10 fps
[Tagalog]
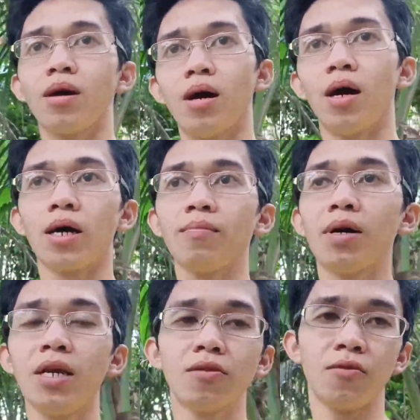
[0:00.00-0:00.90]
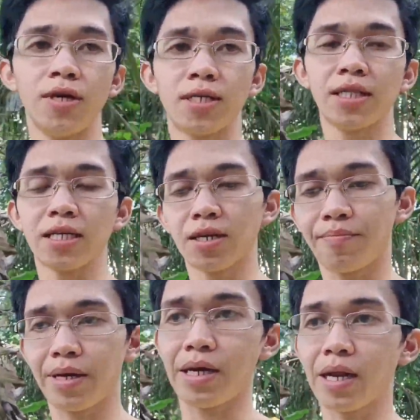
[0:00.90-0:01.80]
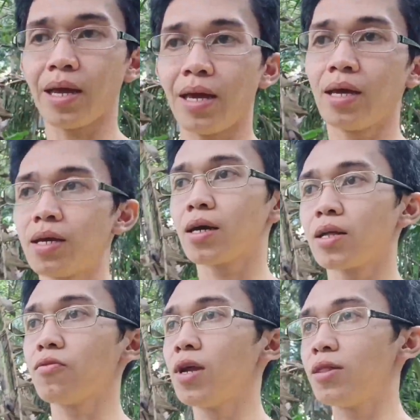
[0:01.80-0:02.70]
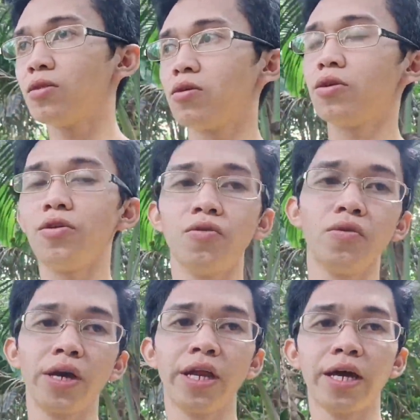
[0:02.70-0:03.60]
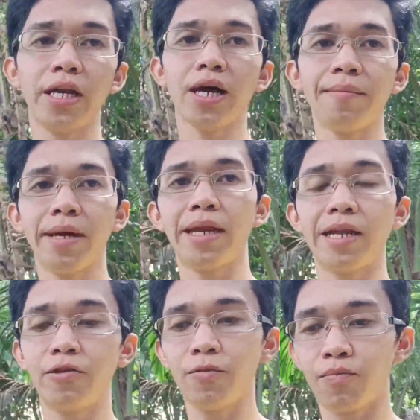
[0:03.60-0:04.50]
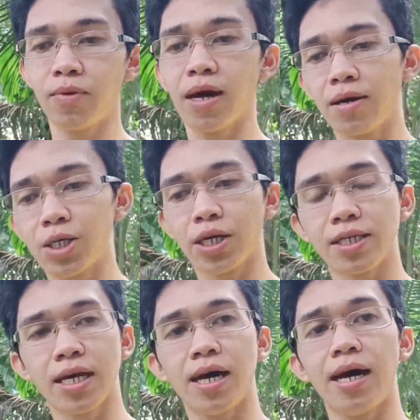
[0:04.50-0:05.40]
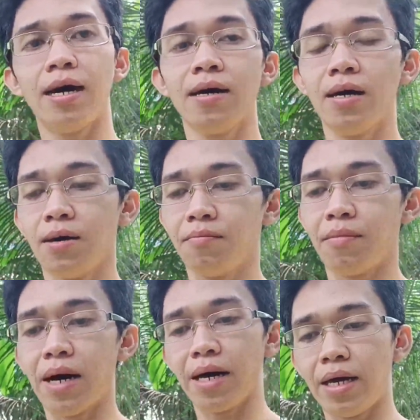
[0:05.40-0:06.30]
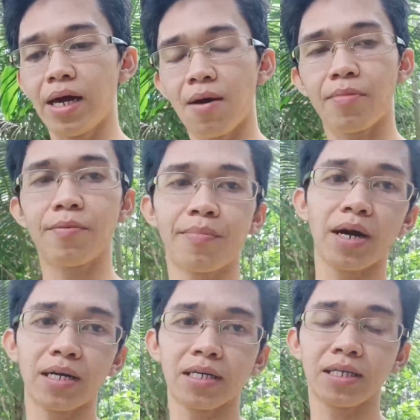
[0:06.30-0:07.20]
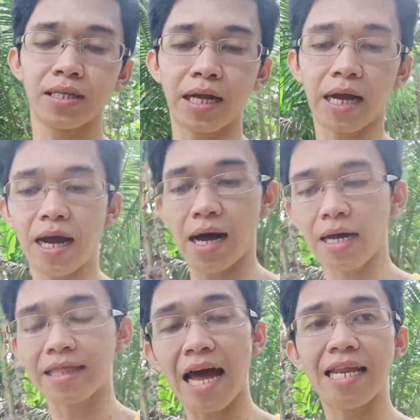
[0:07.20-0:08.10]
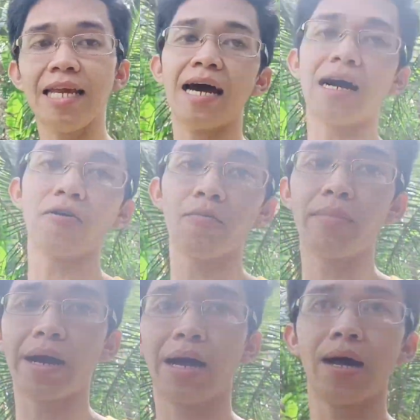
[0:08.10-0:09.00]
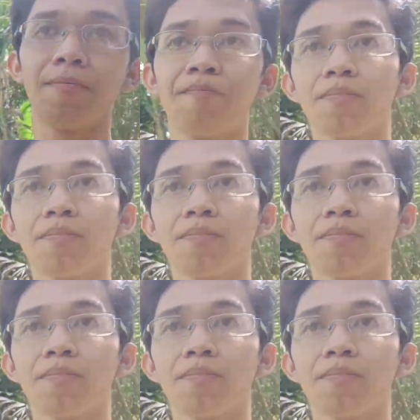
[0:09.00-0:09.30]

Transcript: Uh, ang iba dito is nasa piggery. Katulad noon, yung inahin namin, nandun lang siya sa may upper part, nakatali lang, kumbaga.